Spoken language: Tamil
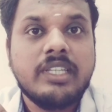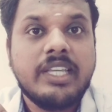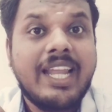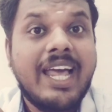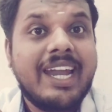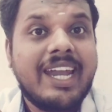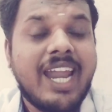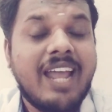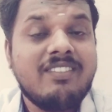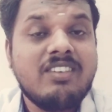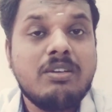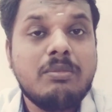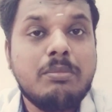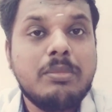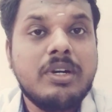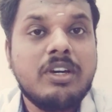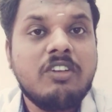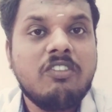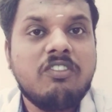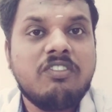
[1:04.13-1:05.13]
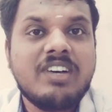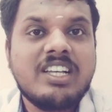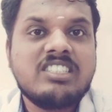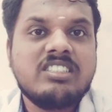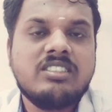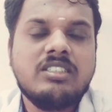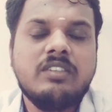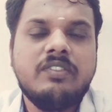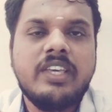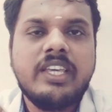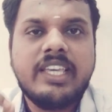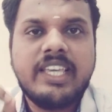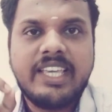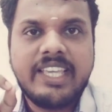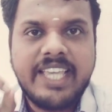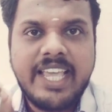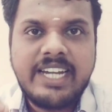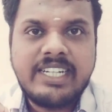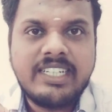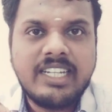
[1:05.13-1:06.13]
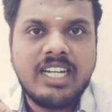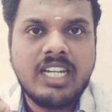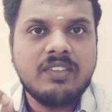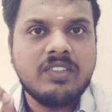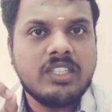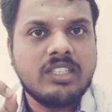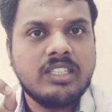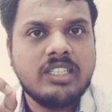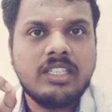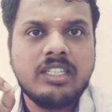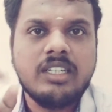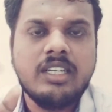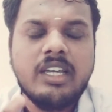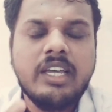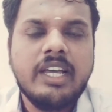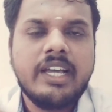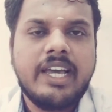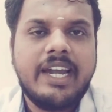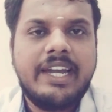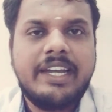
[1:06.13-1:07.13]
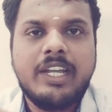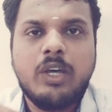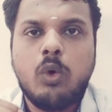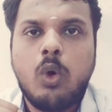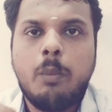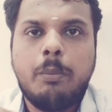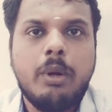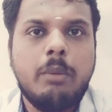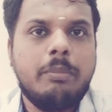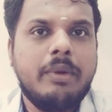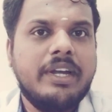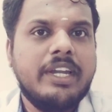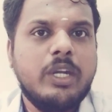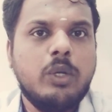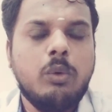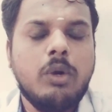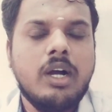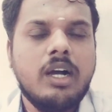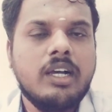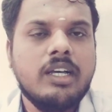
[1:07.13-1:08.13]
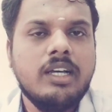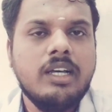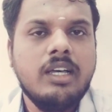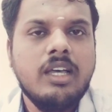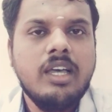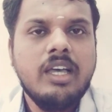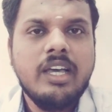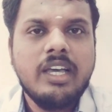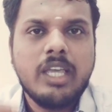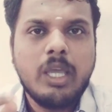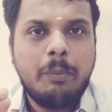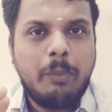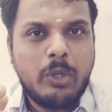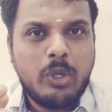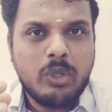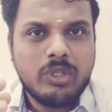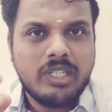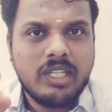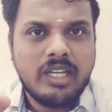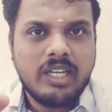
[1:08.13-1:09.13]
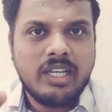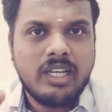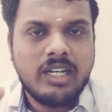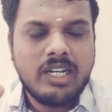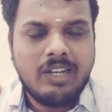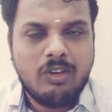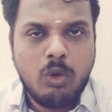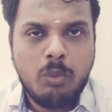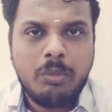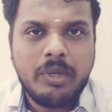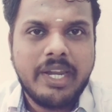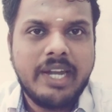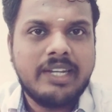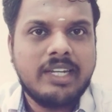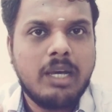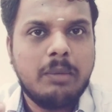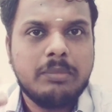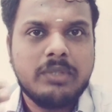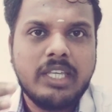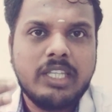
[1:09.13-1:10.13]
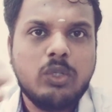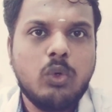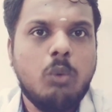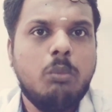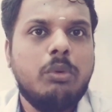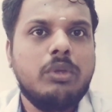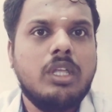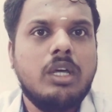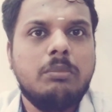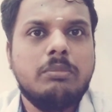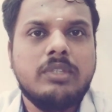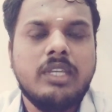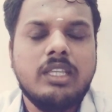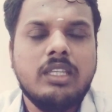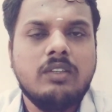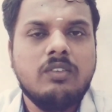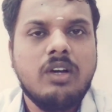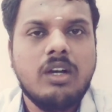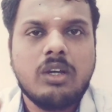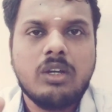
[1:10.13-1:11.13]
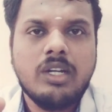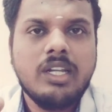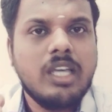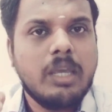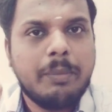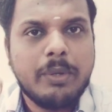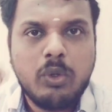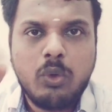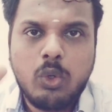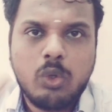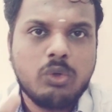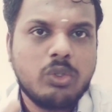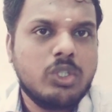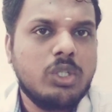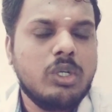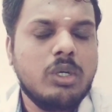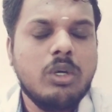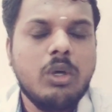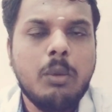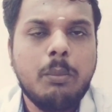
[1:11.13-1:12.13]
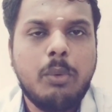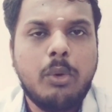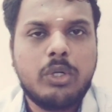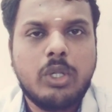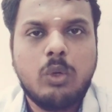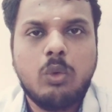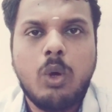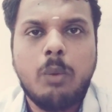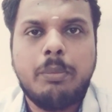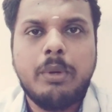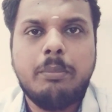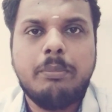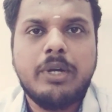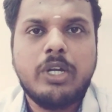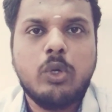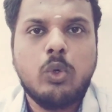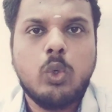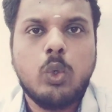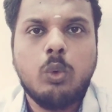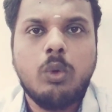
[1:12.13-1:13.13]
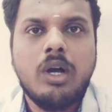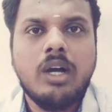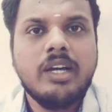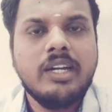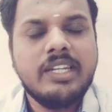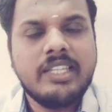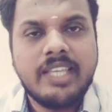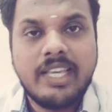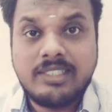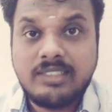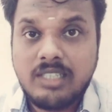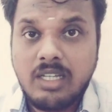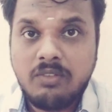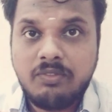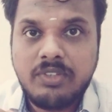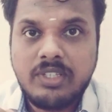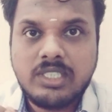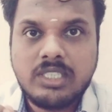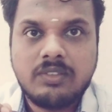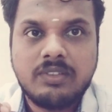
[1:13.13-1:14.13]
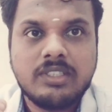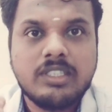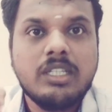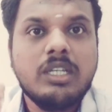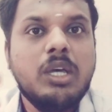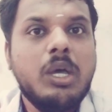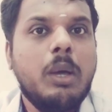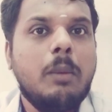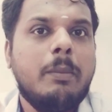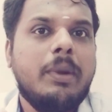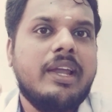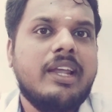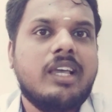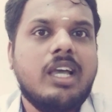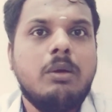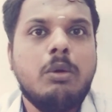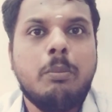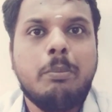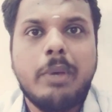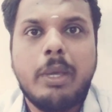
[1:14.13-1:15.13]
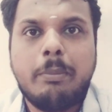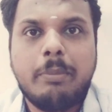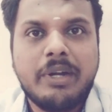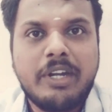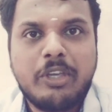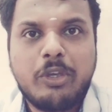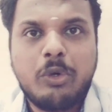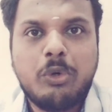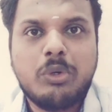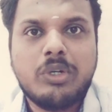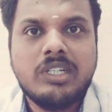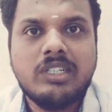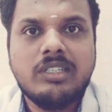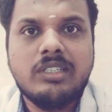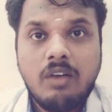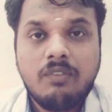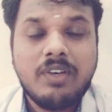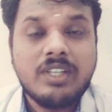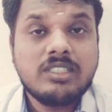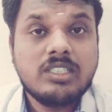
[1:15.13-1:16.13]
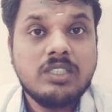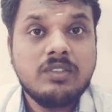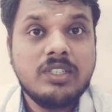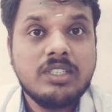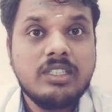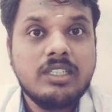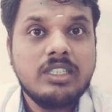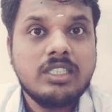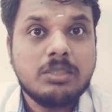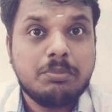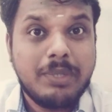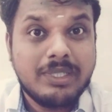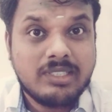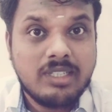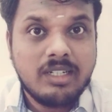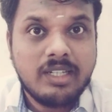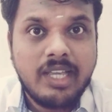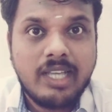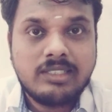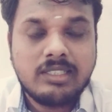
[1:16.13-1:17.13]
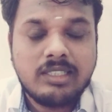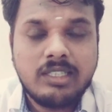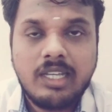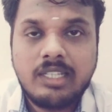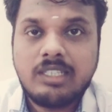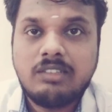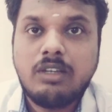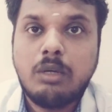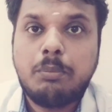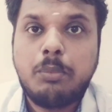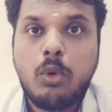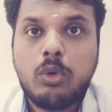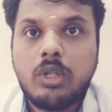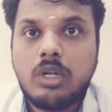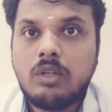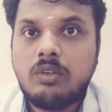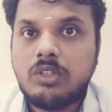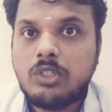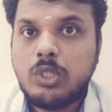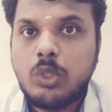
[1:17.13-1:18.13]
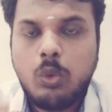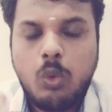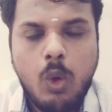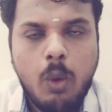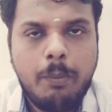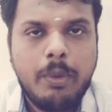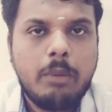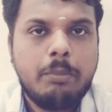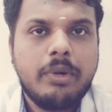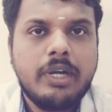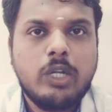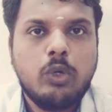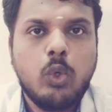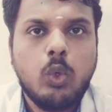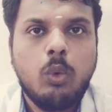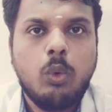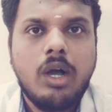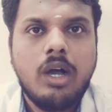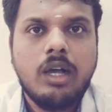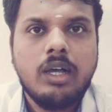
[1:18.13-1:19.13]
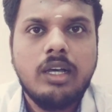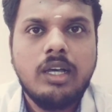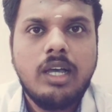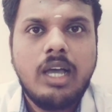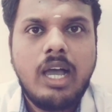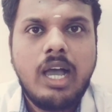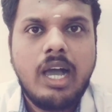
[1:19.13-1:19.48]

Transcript: பாத்தீங்கன்னா நவம்பர் ஃபர்ஸ்ட் வீக் எண்டில் வந்து கரெக்டாக ஓப்பன் பண்ணிடுவாங்க எப்படியும் அந்த நவம்பர் எட்டாம் தேதி ஒன்பதாம் தேதி வாக்கில் எப்படி உங்களுக்கு வந்து போர்ட்டல் ஓப்பன் பண்ணி விட்டுருவாங்க நீங்கள் எக்ஸாம் ஃபீஸை வந்து மறக்காம பே பண்ணிக்கோங்க ஃபர்ஸ்ட் வந்து ஸ்பெஷல் கேஸுக்கு தான் அந்த வெப் வந்து ஓப்பன் பண்ணி விடுவாங்க